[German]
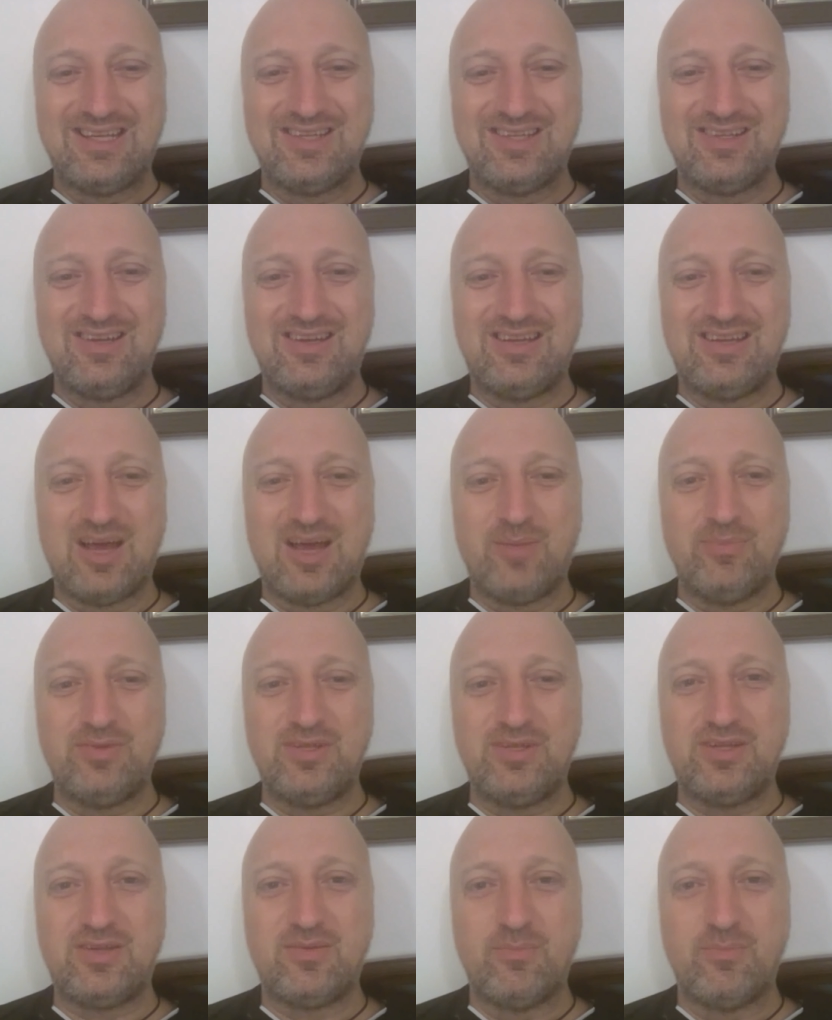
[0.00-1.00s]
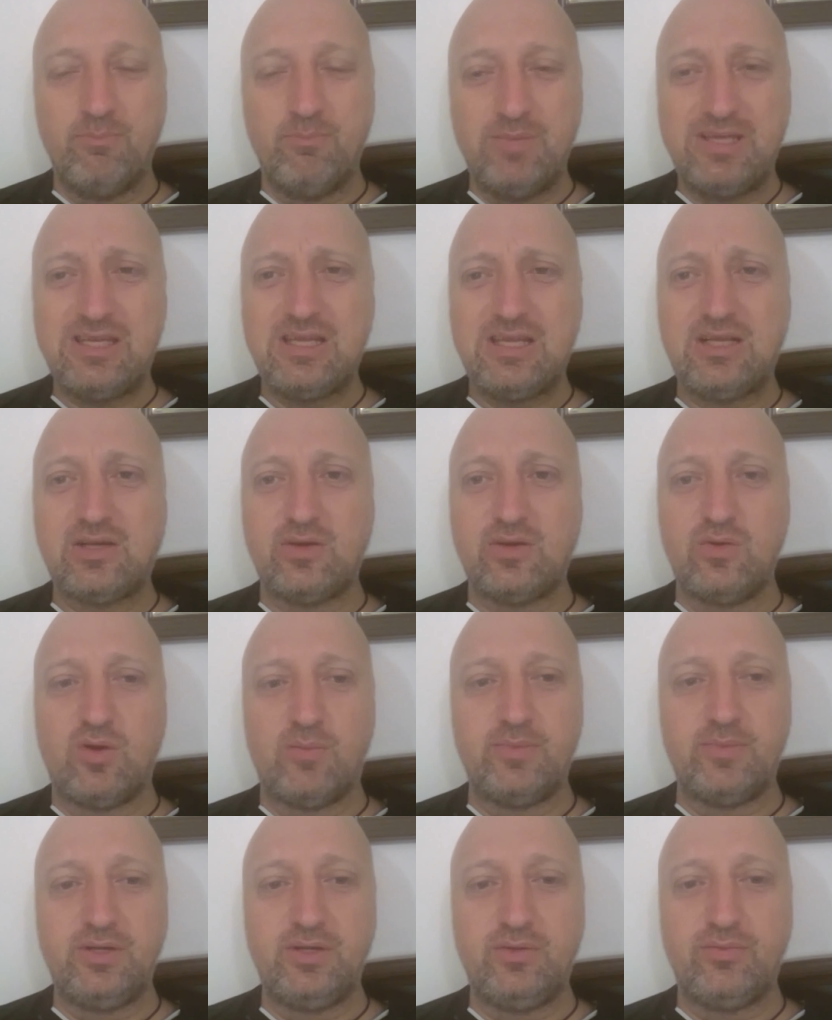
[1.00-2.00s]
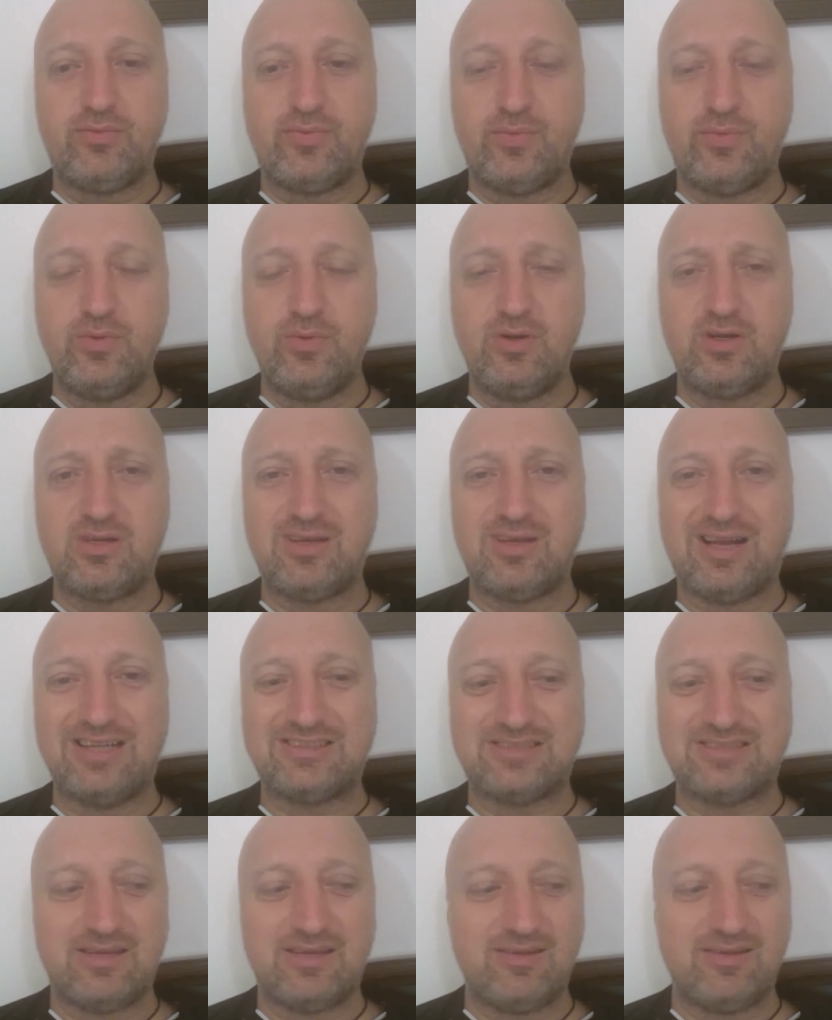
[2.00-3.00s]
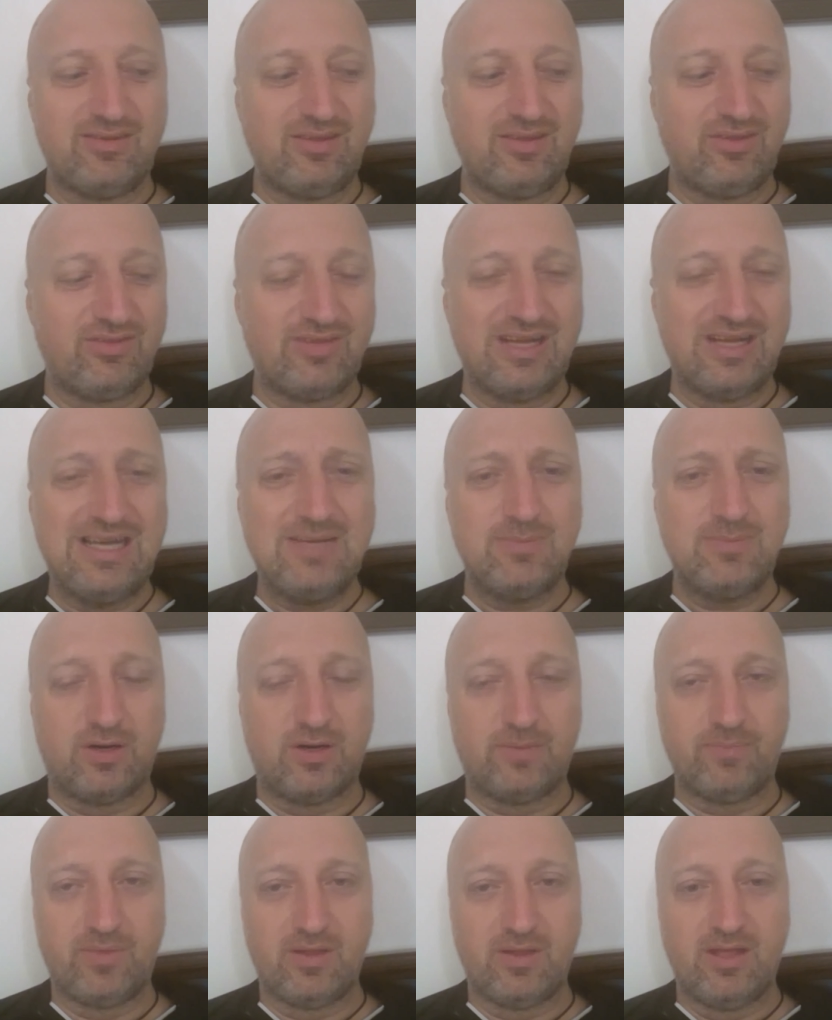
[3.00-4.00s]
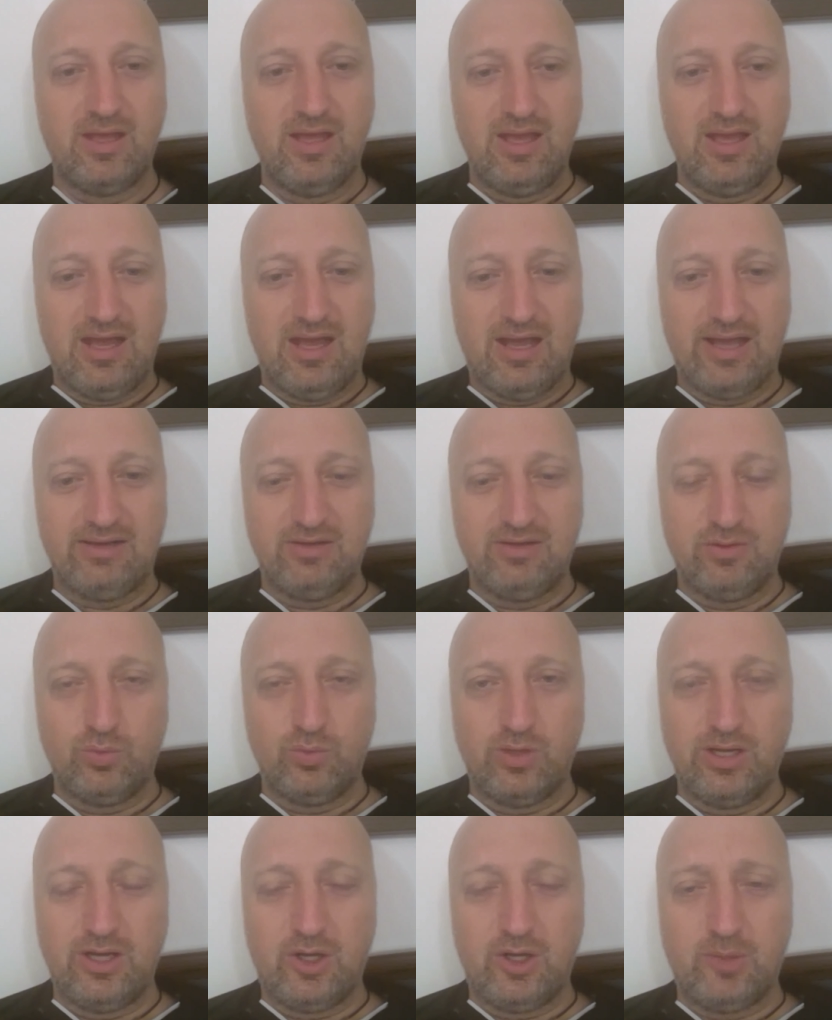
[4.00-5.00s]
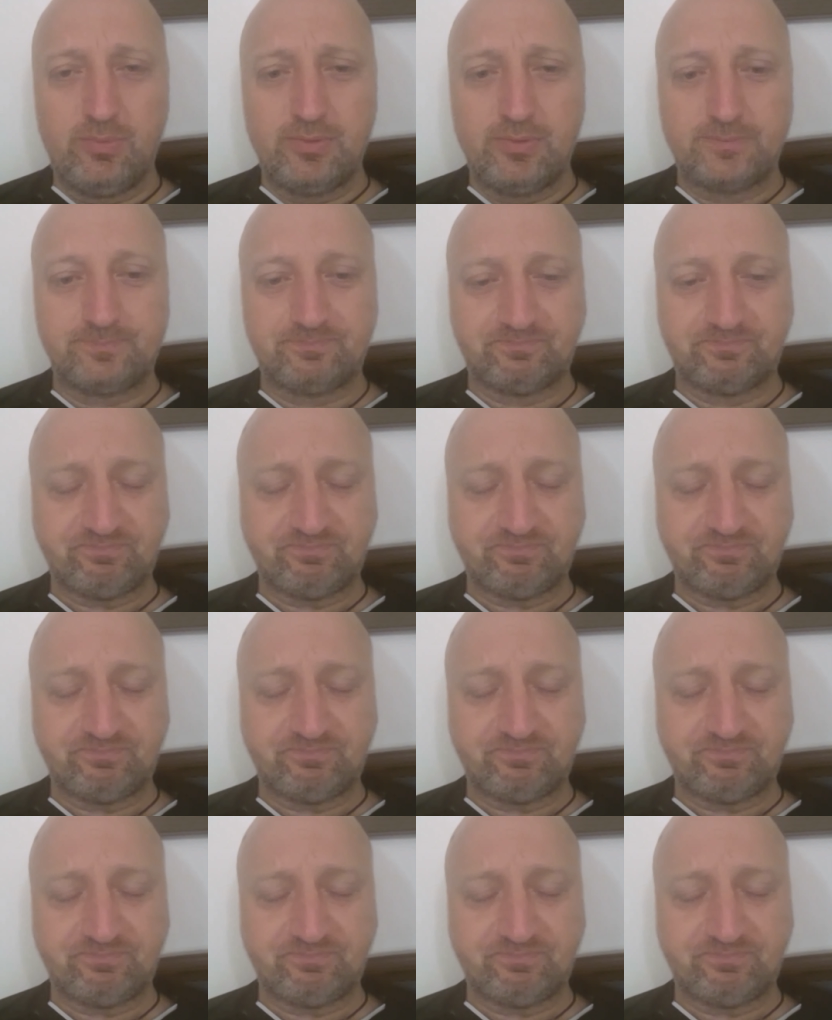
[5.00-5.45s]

Ne, die haben sich mitgenommen gefühlt, als hätten sie selber einen Urlaub